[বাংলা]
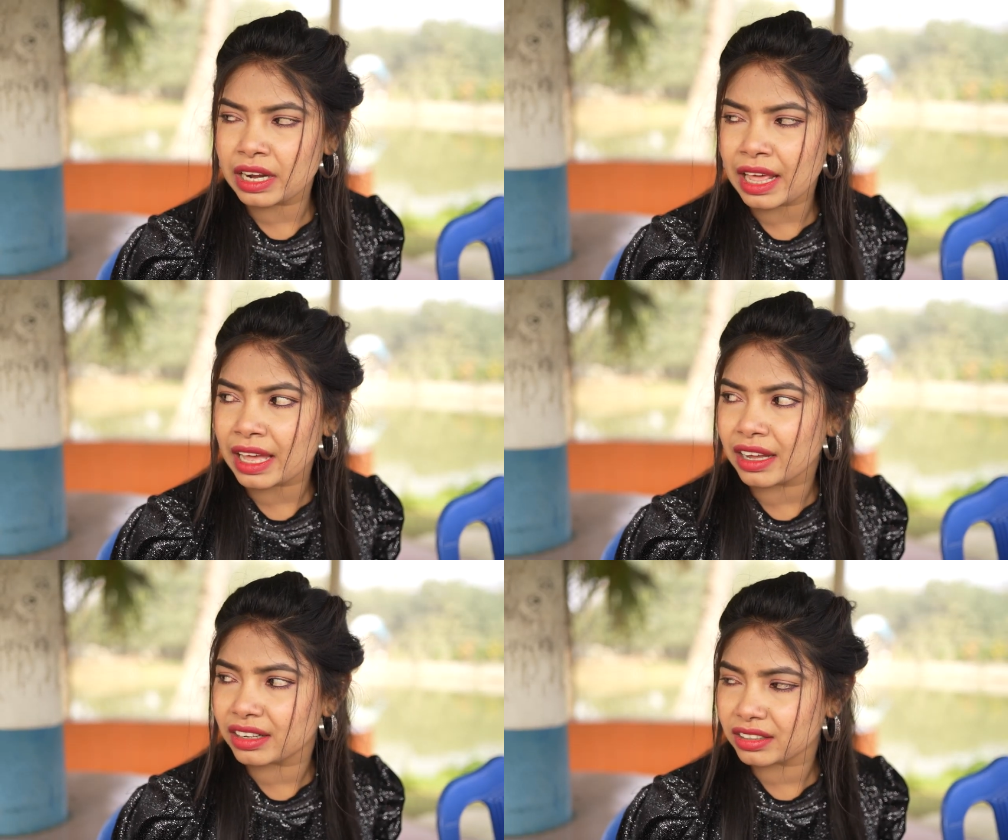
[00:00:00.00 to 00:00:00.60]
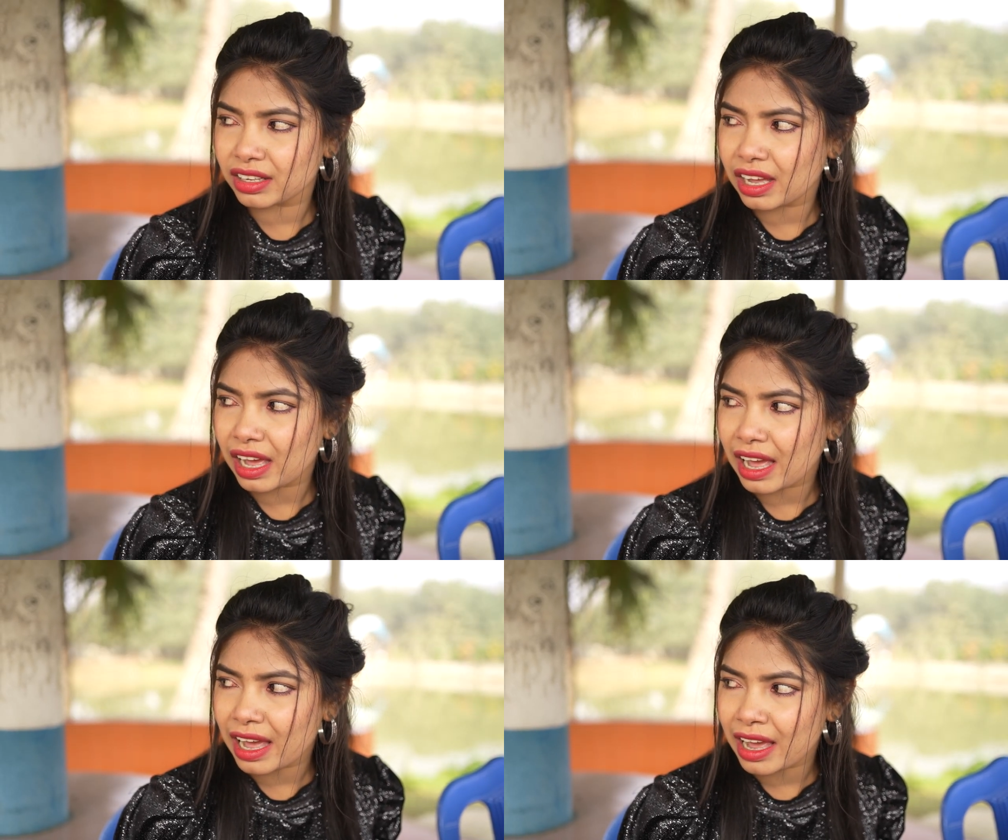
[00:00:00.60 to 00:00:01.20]
না
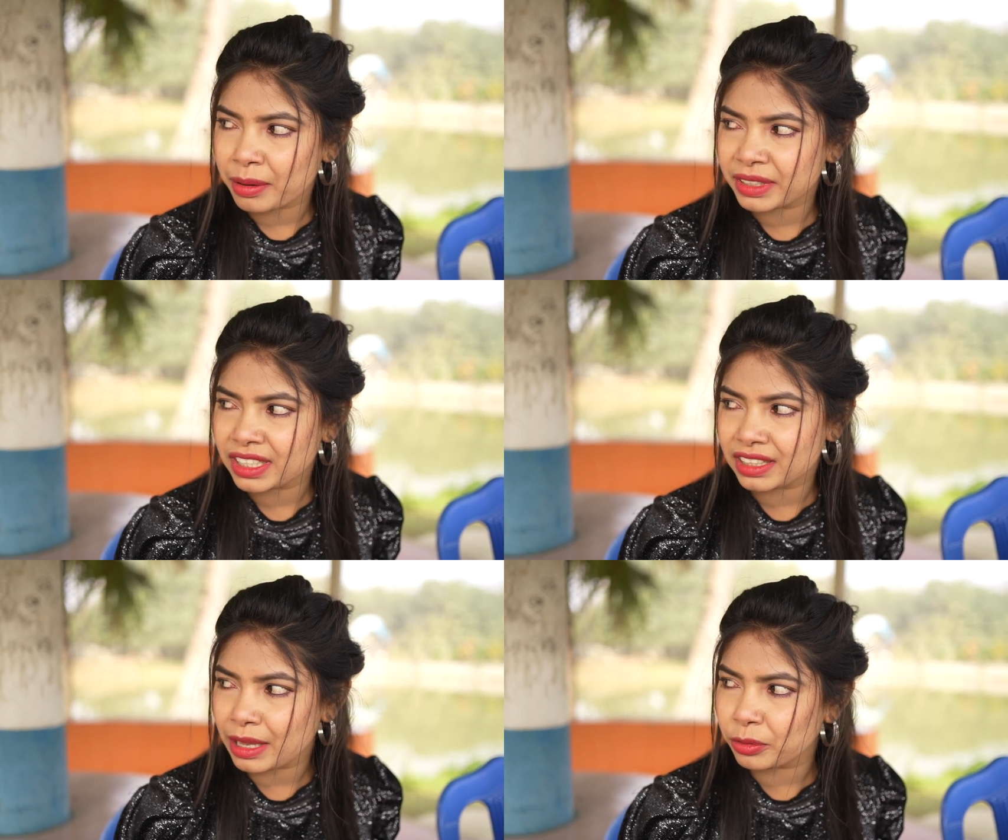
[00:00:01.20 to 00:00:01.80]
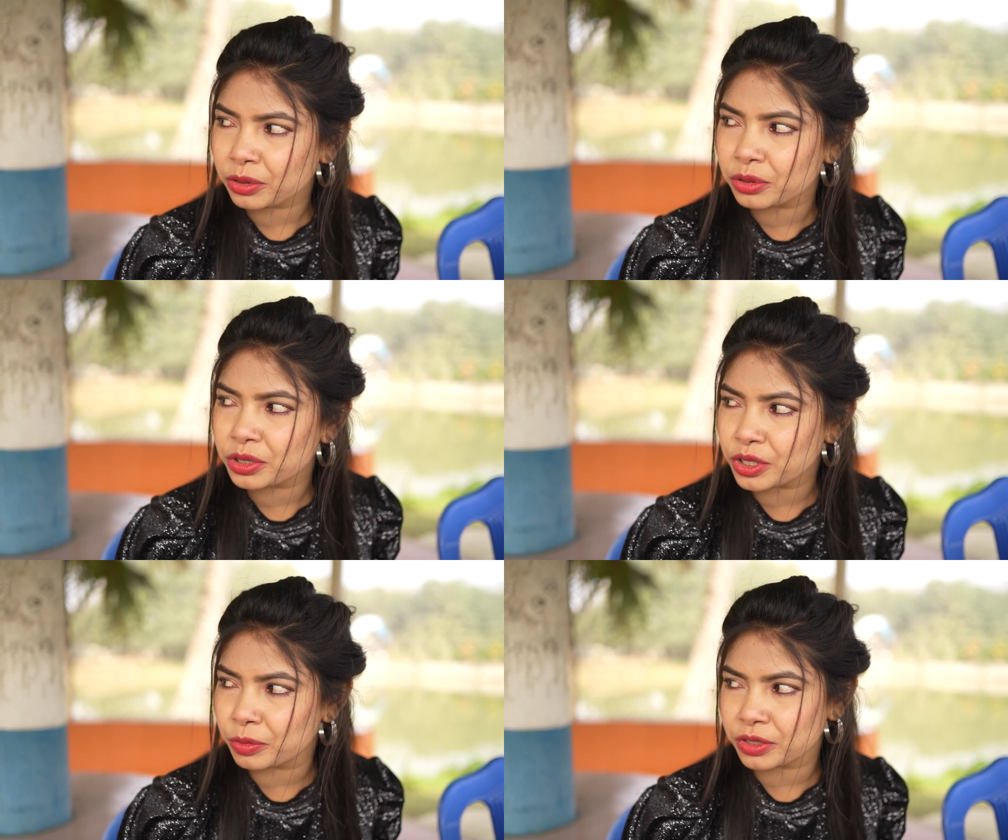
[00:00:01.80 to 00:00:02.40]
আমাদের তেমন কোনো
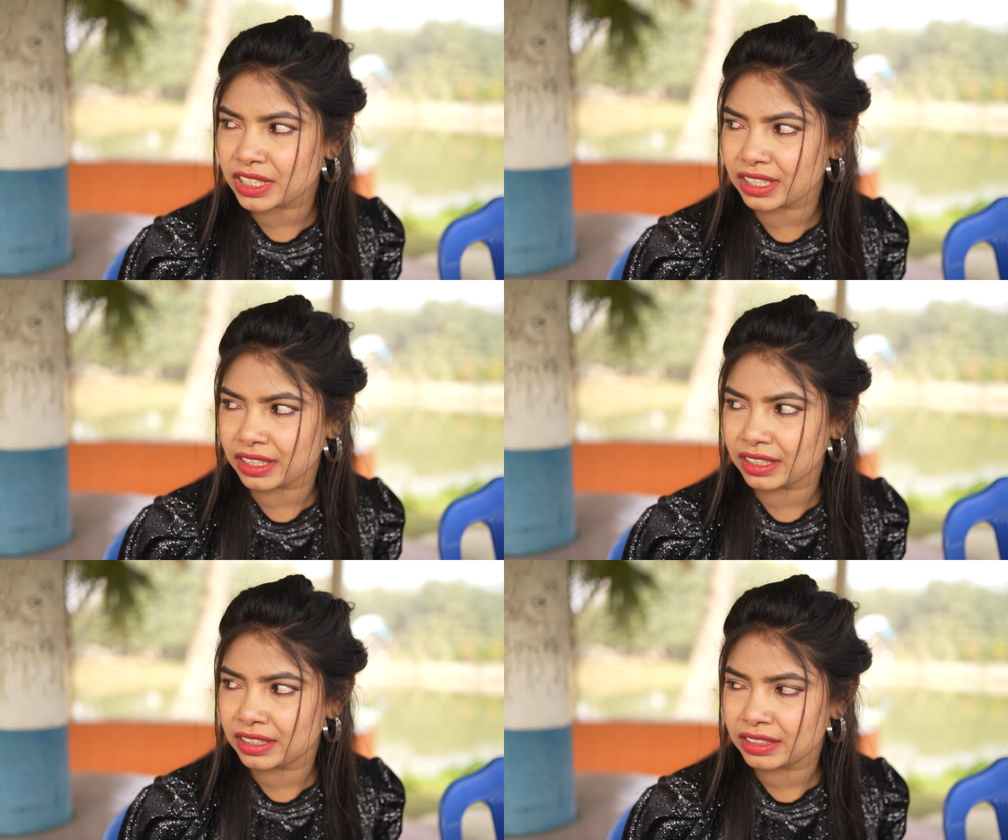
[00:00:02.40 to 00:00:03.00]
সমস্যা নাই